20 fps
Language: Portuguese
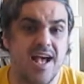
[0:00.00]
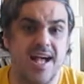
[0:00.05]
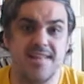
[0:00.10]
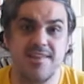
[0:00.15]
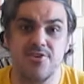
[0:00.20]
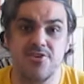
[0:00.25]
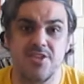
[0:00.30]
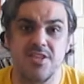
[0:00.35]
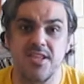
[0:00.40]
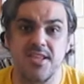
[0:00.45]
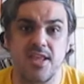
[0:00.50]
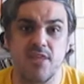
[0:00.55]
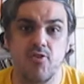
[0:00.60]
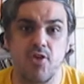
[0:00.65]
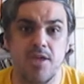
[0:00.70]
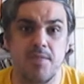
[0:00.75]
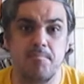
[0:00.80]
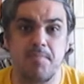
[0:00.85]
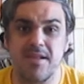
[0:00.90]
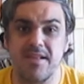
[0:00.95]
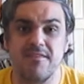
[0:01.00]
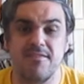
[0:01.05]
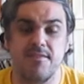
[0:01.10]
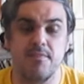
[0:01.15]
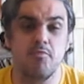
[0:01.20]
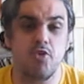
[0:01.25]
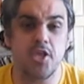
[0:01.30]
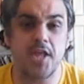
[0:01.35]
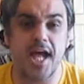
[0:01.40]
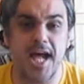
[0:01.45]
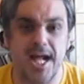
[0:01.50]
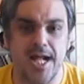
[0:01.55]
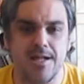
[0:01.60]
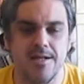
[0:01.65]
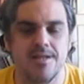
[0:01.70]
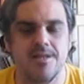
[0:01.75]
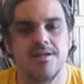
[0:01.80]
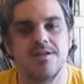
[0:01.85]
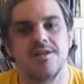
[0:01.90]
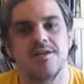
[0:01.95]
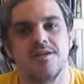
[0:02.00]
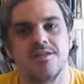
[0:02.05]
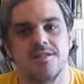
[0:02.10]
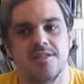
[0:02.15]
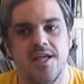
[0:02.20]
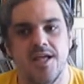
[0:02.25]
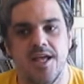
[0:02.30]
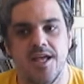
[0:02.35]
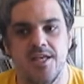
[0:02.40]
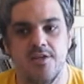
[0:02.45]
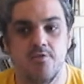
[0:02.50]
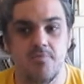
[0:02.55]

áreas de Niterói para se morar, né?